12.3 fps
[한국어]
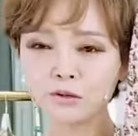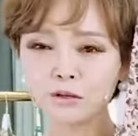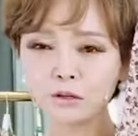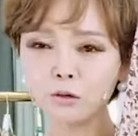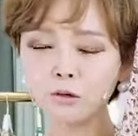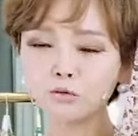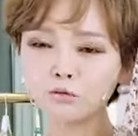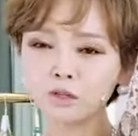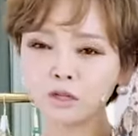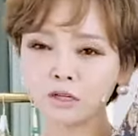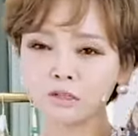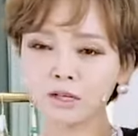이거는
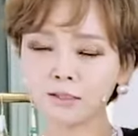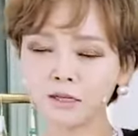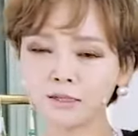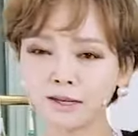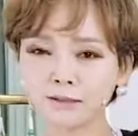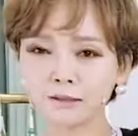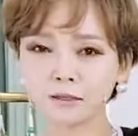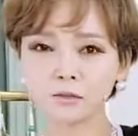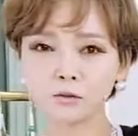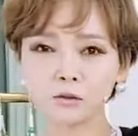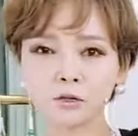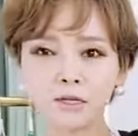우리나라에서 생산이 안 되죠.
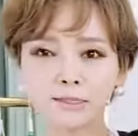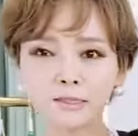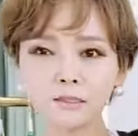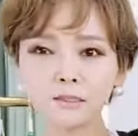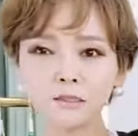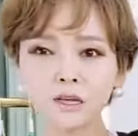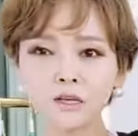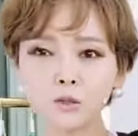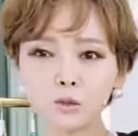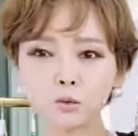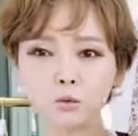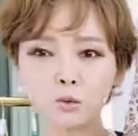실크에 이
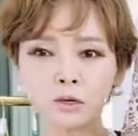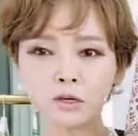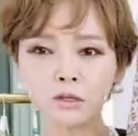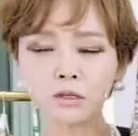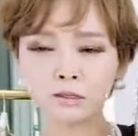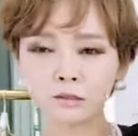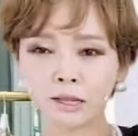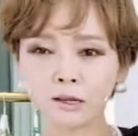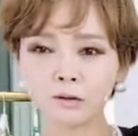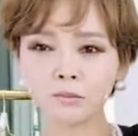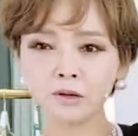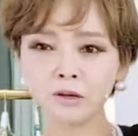정도의
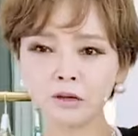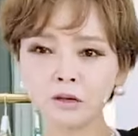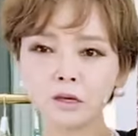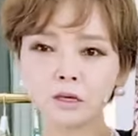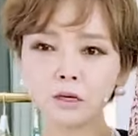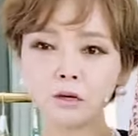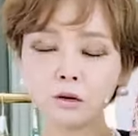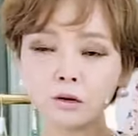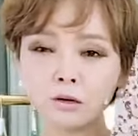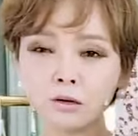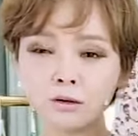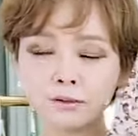나염에.
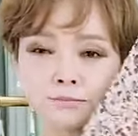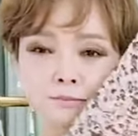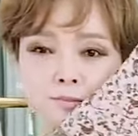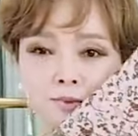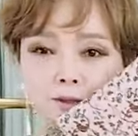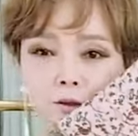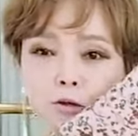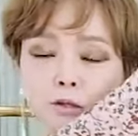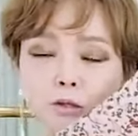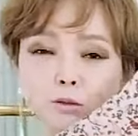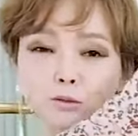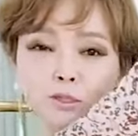이거
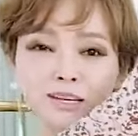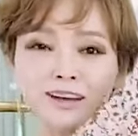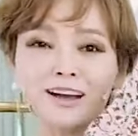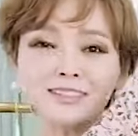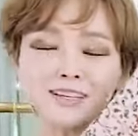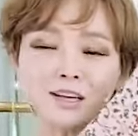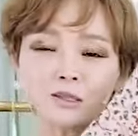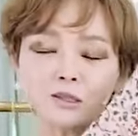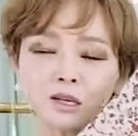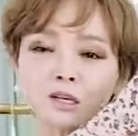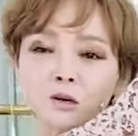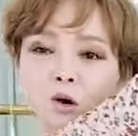언니들도 제가 항상
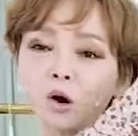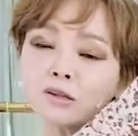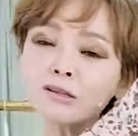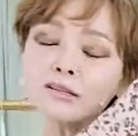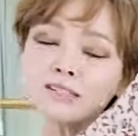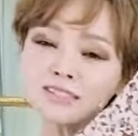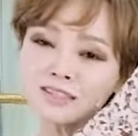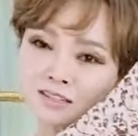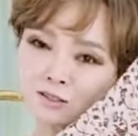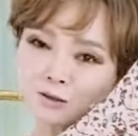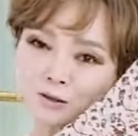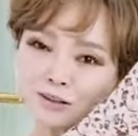얘기해요. 이거
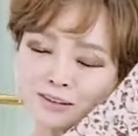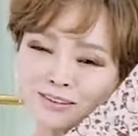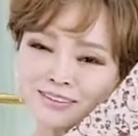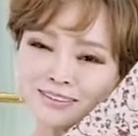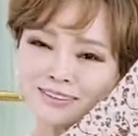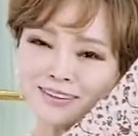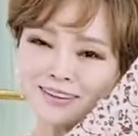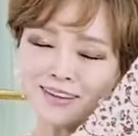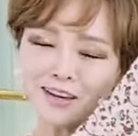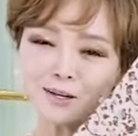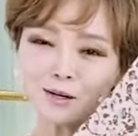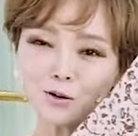커트지라는 거예요.
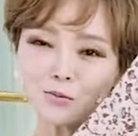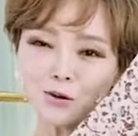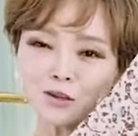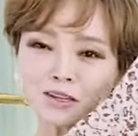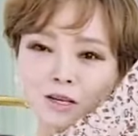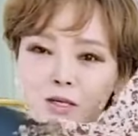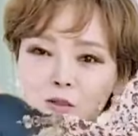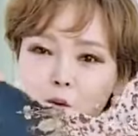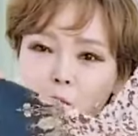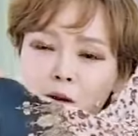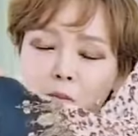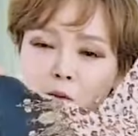그러면
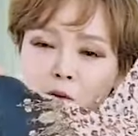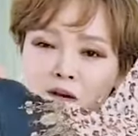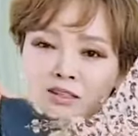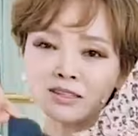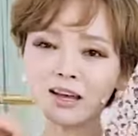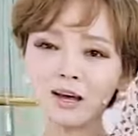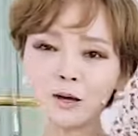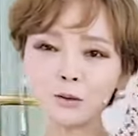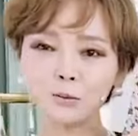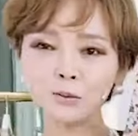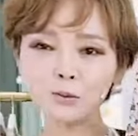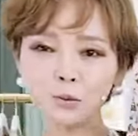소매 모양
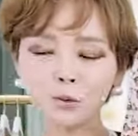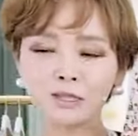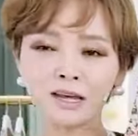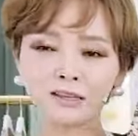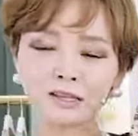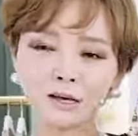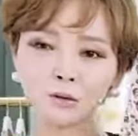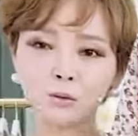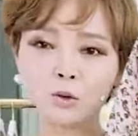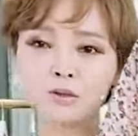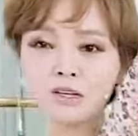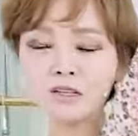따로, 요거 다 따로
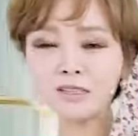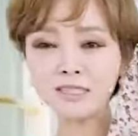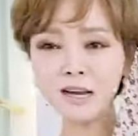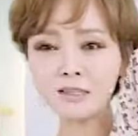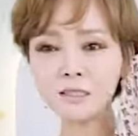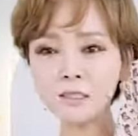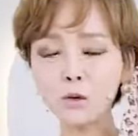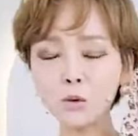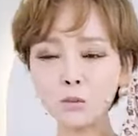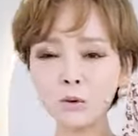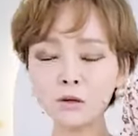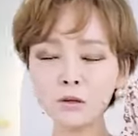원단을 쫙 찍어
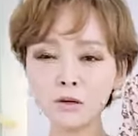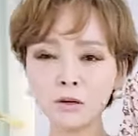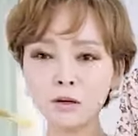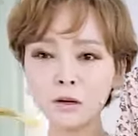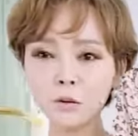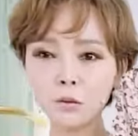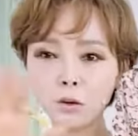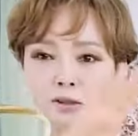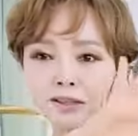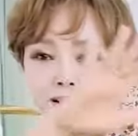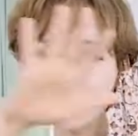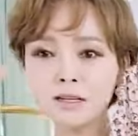오면요,
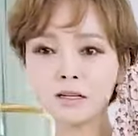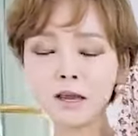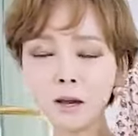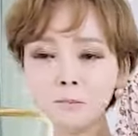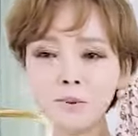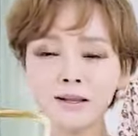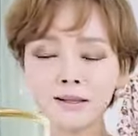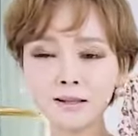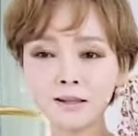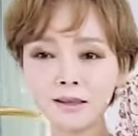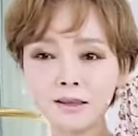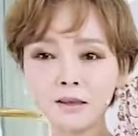원단이 이렇게 한 판
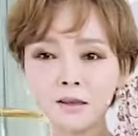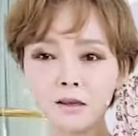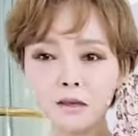안에